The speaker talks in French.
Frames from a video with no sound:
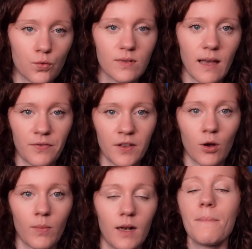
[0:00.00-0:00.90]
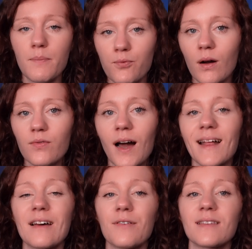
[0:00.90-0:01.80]
tout à fait normal. Mais pour avoir
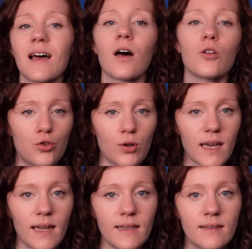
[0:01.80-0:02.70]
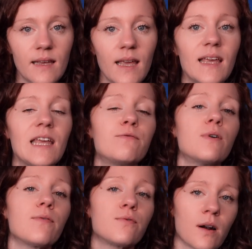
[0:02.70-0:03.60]
un avatar de qualité, il
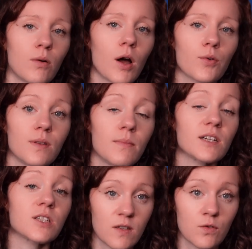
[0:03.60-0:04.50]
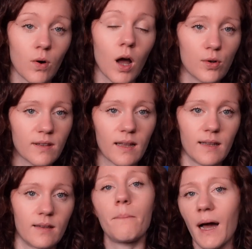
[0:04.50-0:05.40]
va vous falloir une image qui soit ultra
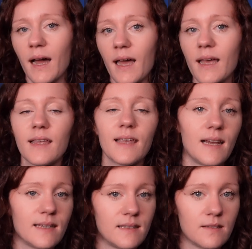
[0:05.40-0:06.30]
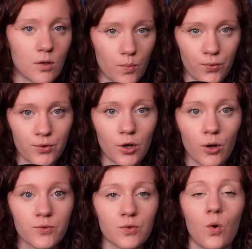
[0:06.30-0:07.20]
nette. Pareil, il existe plusieurs
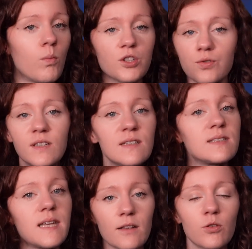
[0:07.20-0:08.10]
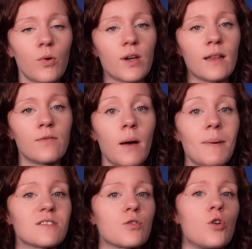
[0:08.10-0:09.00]
options. Moi, j'utilise directement Canva
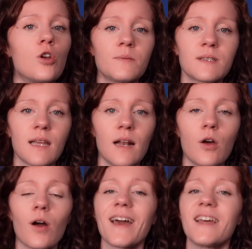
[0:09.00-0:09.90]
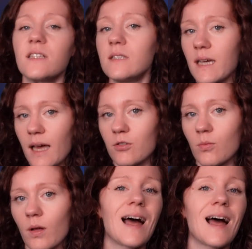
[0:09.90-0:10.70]
parce que l'upscaler est directement